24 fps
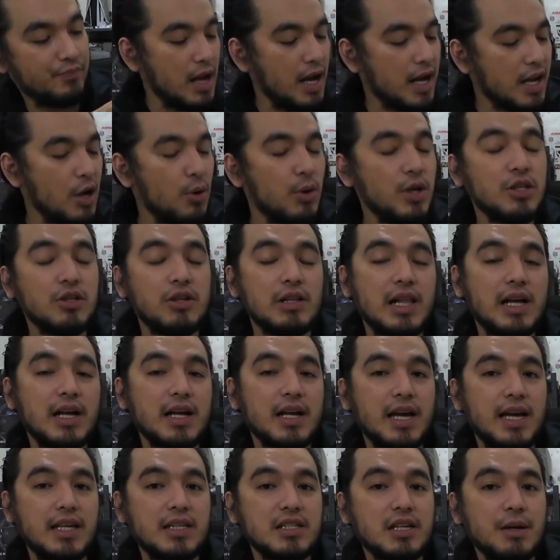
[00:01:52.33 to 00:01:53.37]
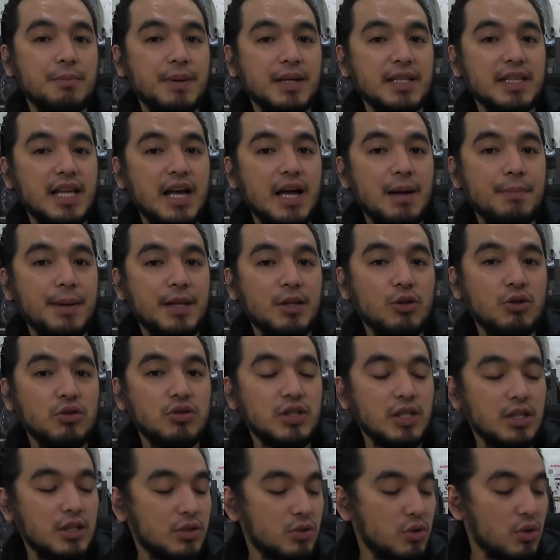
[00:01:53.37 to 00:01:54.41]
Ang gawin nyo lang guys, kapag nakapanood
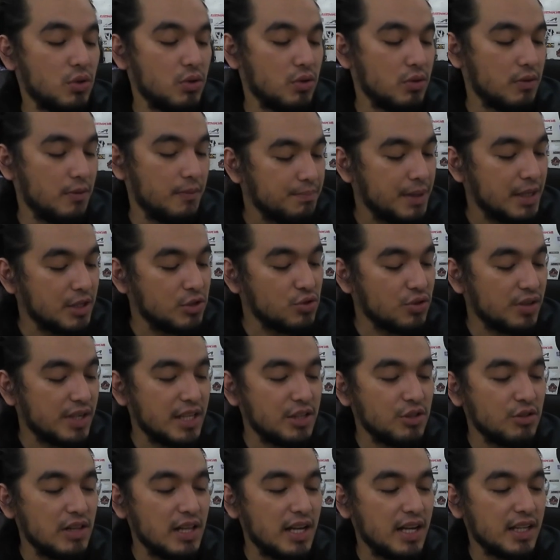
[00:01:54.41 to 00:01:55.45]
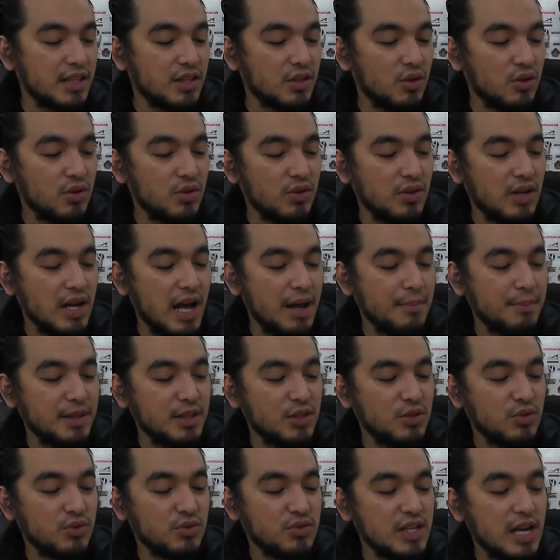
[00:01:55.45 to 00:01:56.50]
nyo ito, picturean nyo lang ito gamit
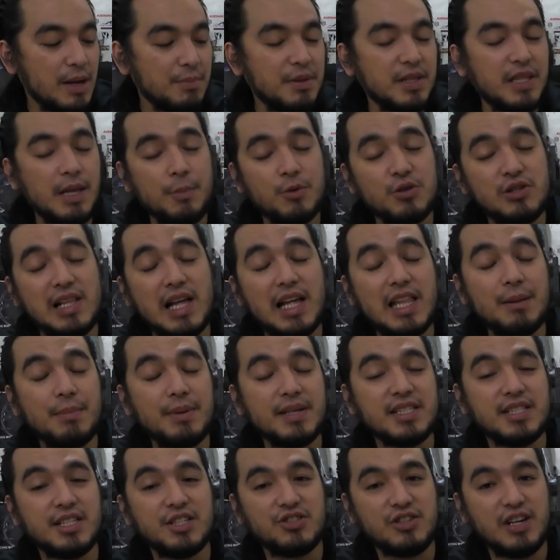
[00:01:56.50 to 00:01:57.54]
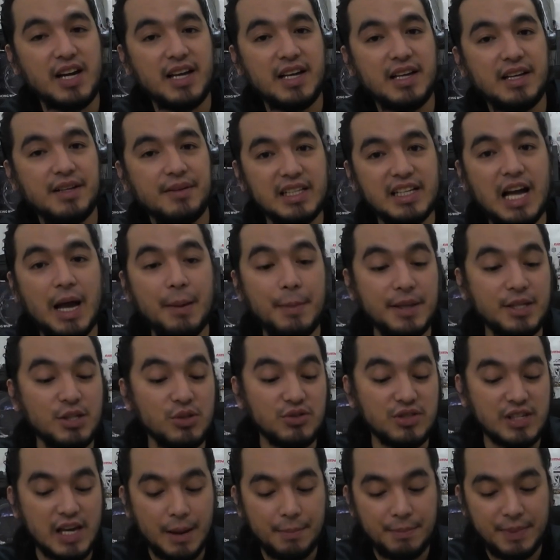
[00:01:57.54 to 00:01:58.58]
yung Shopee, tapos lalabas na siya. Gamit yung
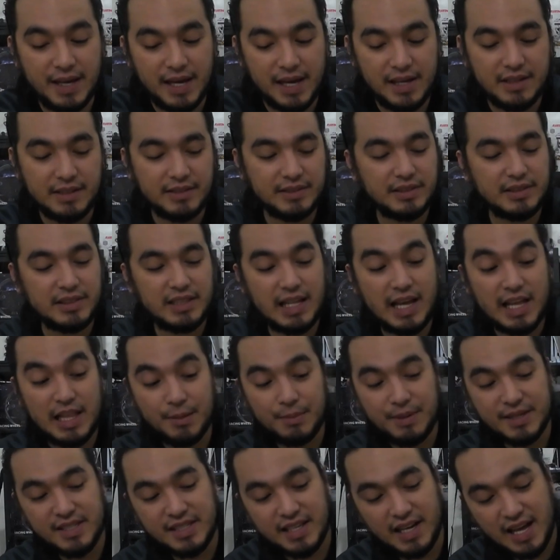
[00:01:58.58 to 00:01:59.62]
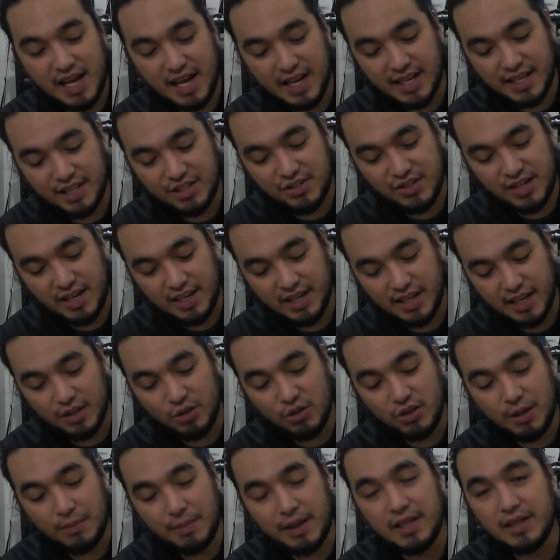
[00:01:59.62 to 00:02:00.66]
Shopee ah, lalabas na kagad siya. Ito
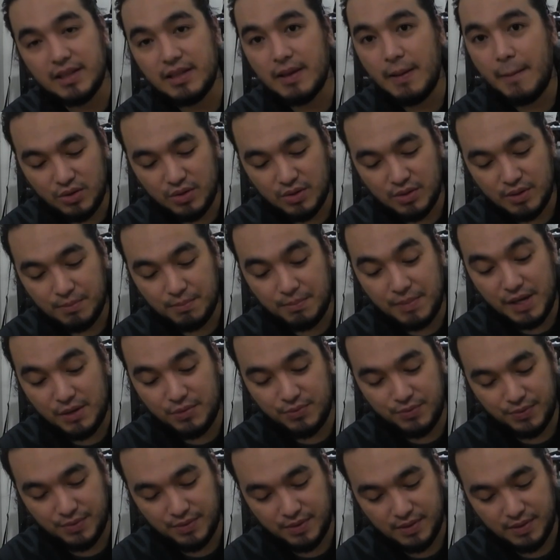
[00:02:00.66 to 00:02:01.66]
okay. naman, beef.